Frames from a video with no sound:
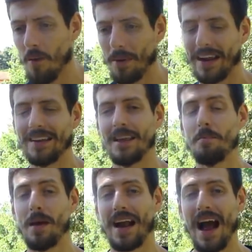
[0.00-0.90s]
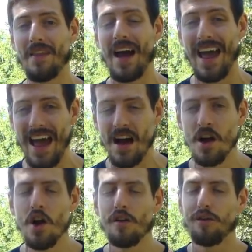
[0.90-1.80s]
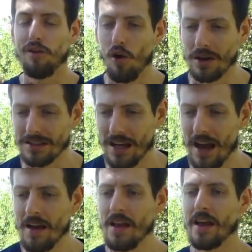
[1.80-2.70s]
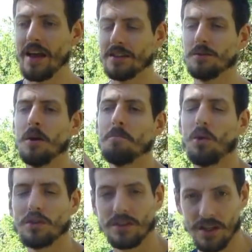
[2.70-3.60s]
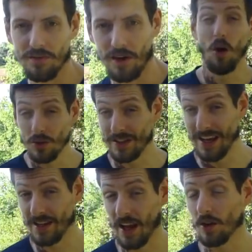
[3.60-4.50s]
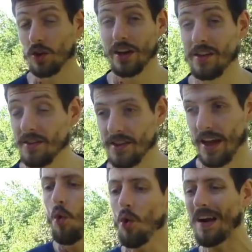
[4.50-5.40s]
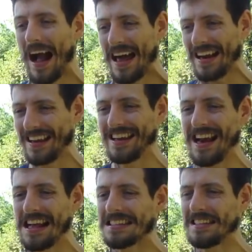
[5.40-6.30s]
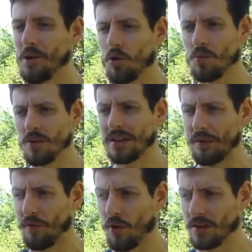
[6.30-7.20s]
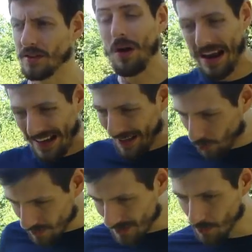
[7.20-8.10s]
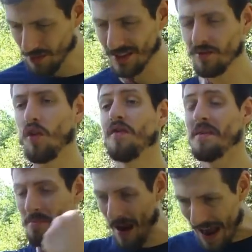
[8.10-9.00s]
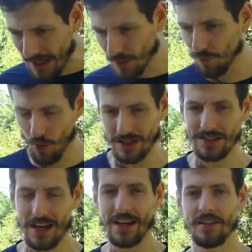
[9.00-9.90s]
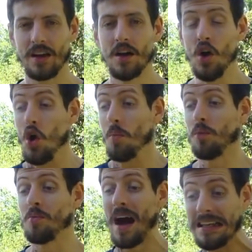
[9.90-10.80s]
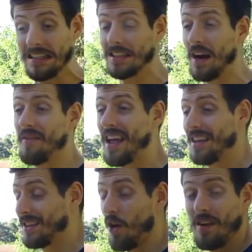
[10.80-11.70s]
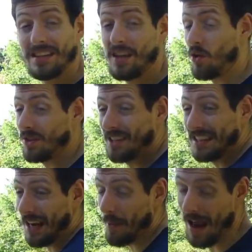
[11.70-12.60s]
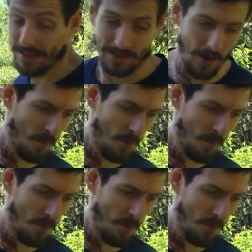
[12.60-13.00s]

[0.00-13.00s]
para quem tem pegada é força explosiva. Ou seja, o que, que, eu tô querendo dizer? O cara que nasceu com muita força, o cara que conseguiu desenvolver mais força ainda, por mais que talvez ele não consiga trabalhar tão